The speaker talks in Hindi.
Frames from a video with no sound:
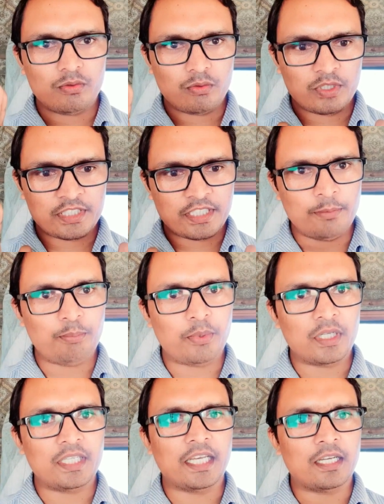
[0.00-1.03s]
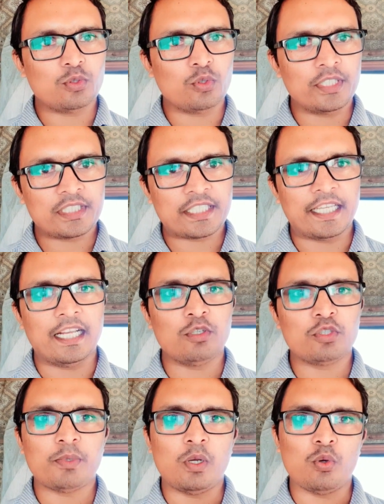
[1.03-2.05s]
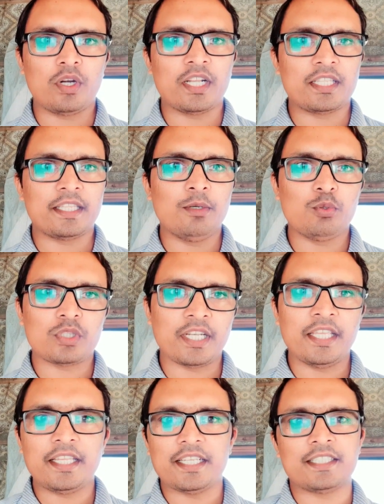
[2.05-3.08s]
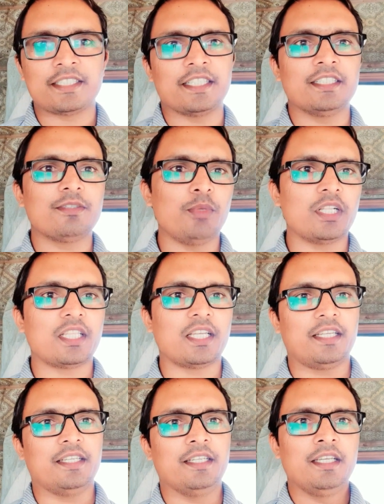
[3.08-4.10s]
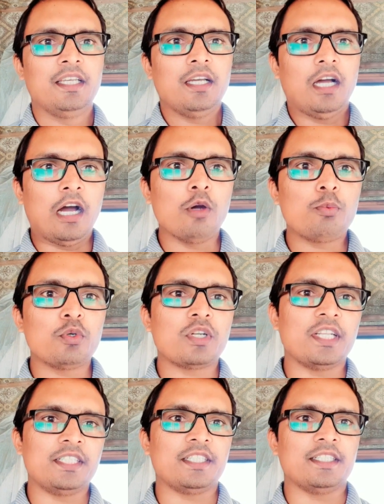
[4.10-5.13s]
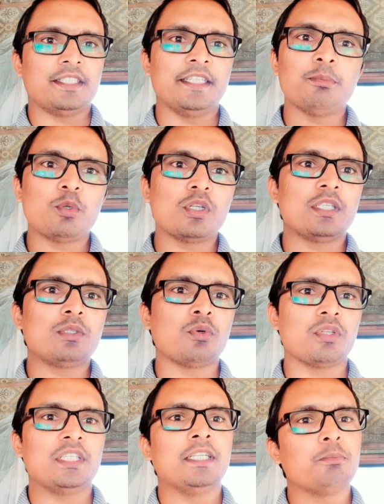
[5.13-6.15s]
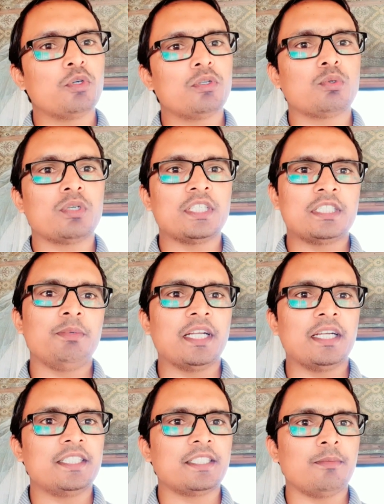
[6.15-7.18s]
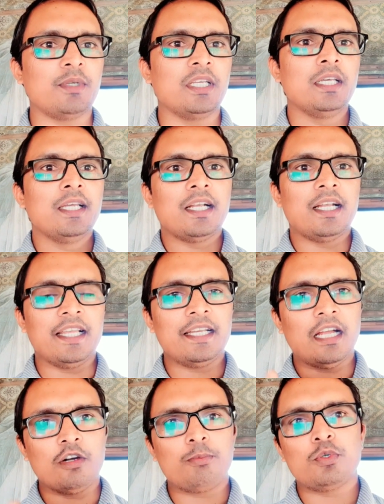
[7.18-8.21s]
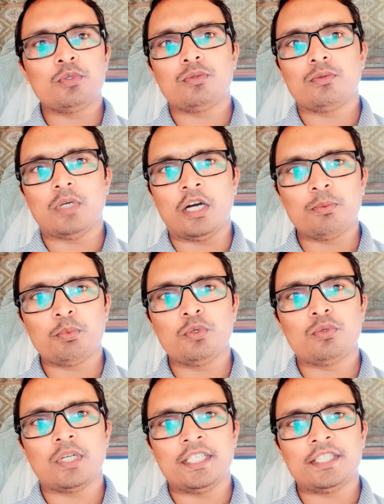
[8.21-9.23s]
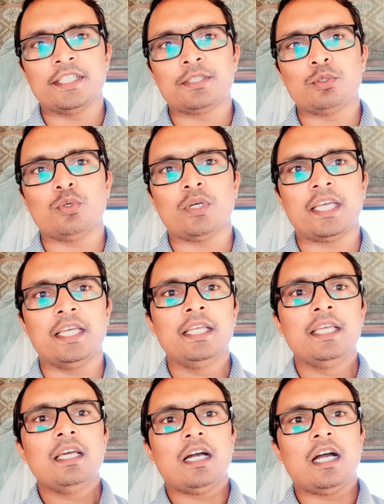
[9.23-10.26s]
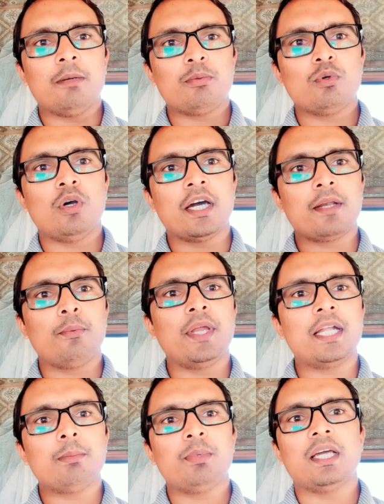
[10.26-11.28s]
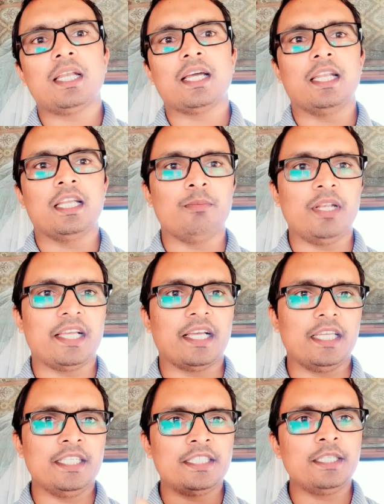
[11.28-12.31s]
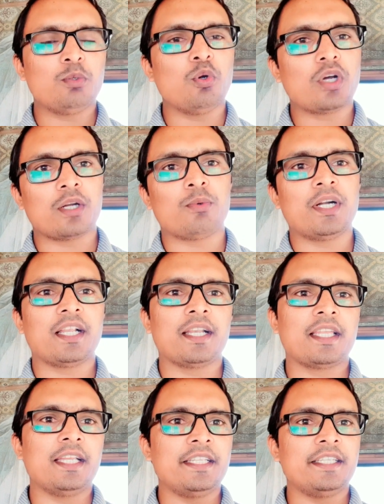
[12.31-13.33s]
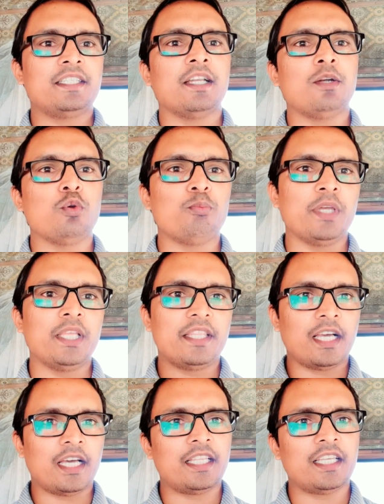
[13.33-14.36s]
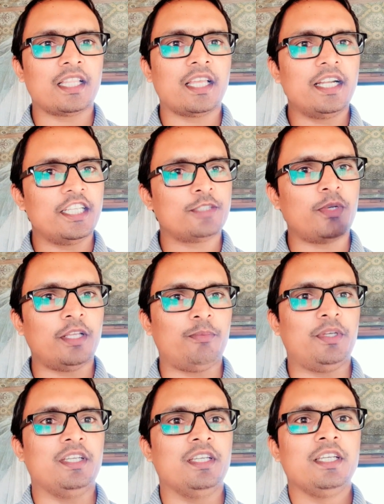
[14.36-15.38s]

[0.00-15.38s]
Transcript: इसकी पे या जो स्केल है उस पर लोड रखते हैं उतना ही रेजिस्टेंस मिलता है आउटपुट रेजिस्टेंस इनपुट की छोड़ दिए इनपुट तो किसी भी कंडीशन में लेकिन आउटपुट आउटपुट रेजिस्टेंस जो है आपको हर वेट पे अलग अलग मिलेगा इसी को कन्वर्ट करके डिजिटल रूप में दिखाया जाता है डिस्प्ले पे